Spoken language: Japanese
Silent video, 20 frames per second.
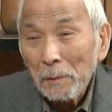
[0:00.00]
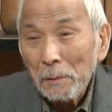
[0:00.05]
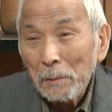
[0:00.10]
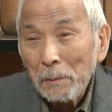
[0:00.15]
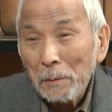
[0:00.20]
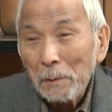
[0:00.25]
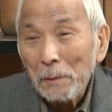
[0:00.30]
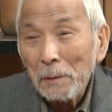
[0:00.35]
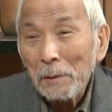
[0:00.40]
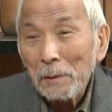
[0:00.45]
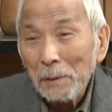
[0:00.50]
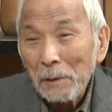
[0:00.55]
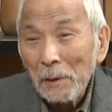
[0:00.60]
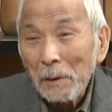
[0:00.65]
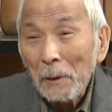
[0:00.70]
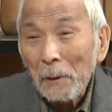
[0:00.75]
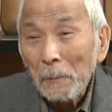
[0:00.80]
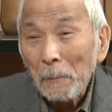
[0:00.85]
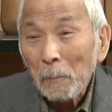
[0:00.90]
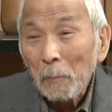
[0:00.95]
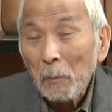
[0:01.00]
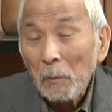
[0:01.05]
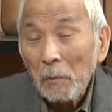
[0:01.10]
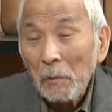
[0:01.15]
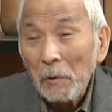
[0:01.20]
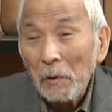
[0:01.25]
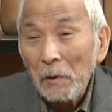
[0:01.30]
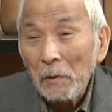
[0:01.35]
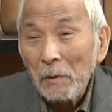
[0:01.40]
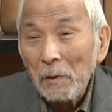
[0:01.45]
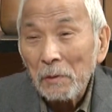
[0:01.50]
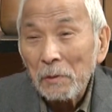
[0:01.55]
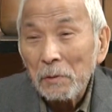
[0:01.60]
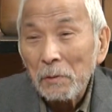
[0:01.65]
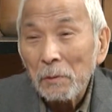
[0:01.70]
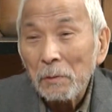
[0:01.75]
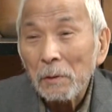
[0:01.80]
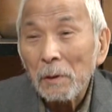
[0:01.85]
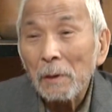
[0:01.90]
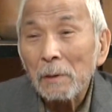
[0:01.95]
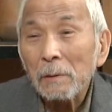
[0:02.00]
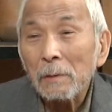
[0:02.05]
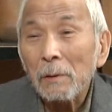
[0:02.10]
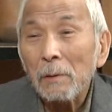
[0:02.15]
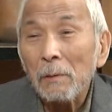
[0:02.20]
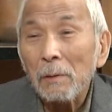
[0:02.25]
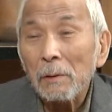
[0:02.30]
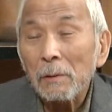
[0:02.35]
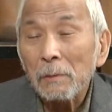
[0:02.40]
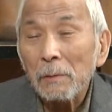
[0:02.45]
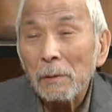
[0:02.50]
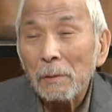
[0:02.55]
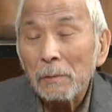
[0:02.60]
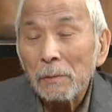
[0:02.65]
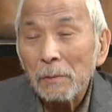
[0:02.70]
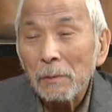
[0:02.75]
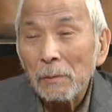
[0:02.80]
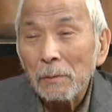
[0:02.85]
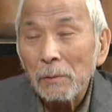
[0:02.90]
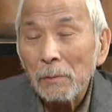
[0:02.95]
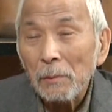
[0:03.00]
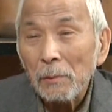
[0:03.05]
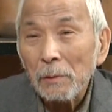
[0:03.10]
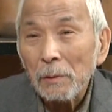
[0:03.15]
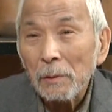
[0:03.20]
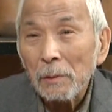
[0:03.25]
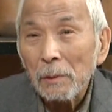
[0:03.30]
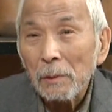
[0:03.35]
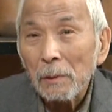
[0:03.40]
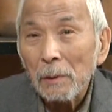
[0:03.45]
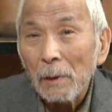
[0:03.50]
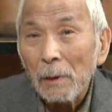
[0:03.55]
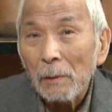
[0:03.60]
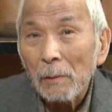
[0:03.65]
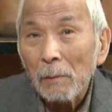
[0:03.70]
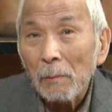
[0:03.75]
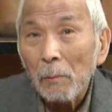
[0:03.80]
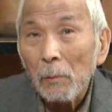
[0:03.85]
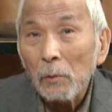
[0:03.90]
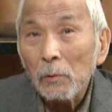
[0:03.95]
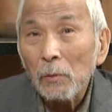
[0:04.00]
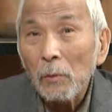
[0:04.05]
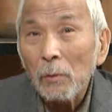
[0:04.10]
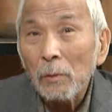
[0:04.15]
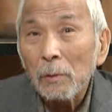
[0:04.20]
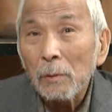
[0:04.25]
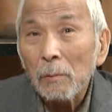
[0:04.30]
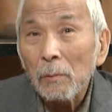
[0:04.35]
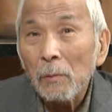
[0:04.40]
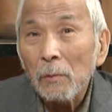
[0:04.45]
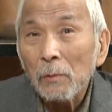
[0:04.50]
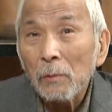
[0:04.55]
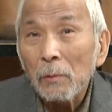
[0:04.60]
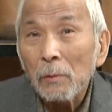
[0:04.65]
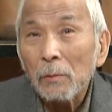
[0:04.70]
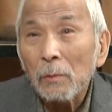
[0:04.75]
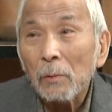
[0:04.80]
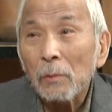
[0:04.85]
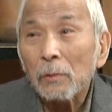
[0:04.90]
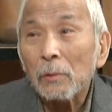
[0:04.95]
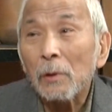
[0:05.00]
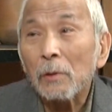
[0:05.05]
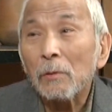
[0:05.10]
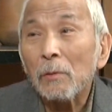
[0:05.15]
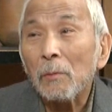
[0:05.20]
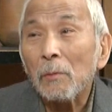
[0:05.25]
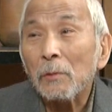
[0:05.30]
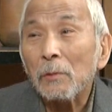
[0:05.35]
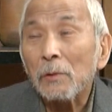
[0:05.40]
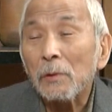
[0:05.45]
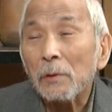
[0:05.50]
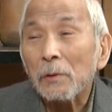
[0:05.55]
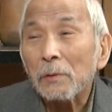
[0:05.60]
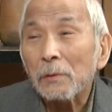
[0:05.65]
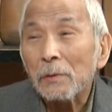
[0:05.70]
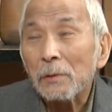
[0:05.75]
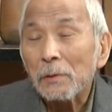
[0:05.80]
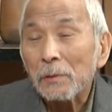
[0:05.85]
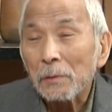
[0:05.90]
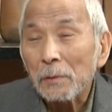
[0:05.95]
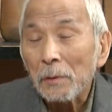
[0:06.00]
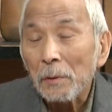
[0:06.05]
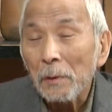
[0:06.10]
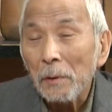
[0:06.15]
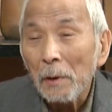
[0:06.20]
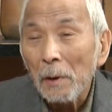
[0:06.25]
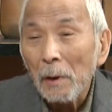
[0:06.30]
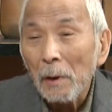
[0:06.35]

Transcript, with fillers: これね平和条約講和条約って日本人があの元に戻ることだと思ってるんですよ、うん